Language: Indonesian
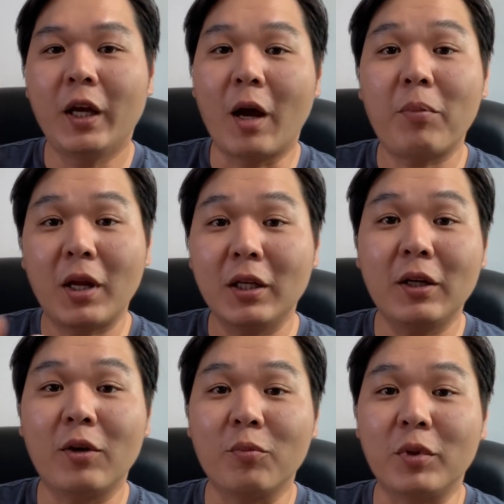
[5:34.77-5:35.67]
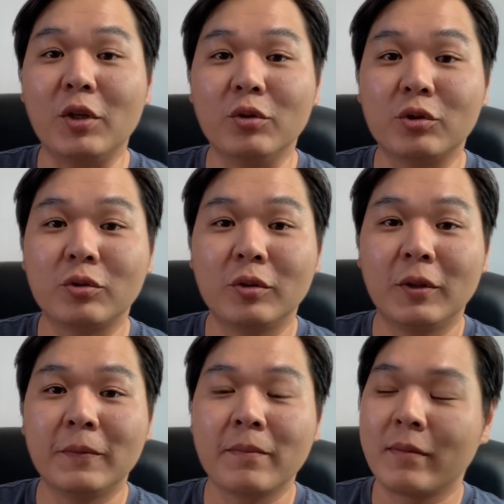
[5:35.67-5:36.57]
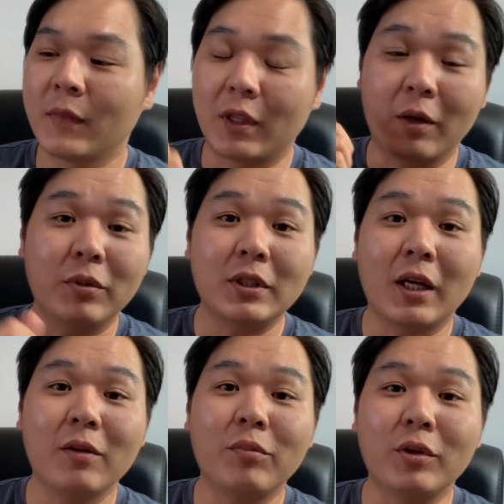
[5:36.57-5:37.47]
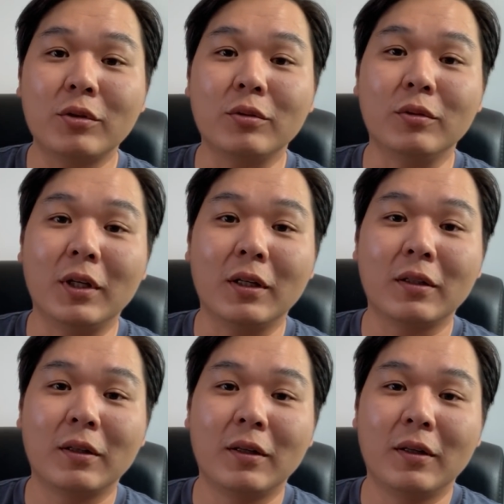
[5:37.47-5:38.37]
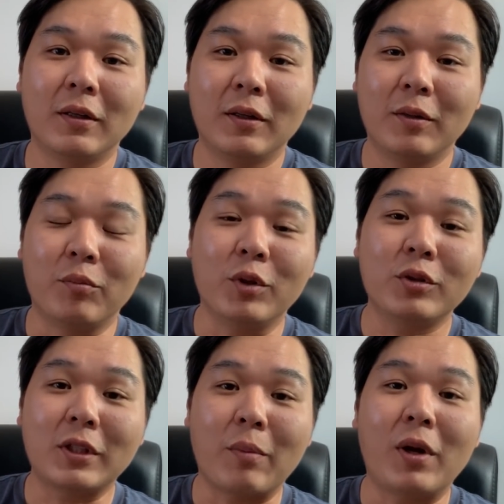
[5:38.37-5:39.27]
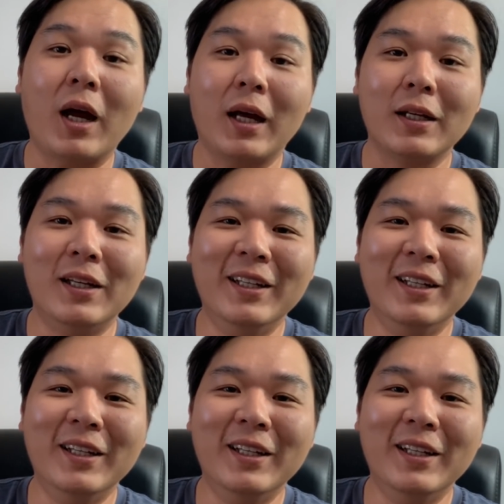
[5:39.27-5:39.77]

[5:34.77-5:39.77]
apalagi kalau Prius tapi sayang Prius udah Prius tabrakan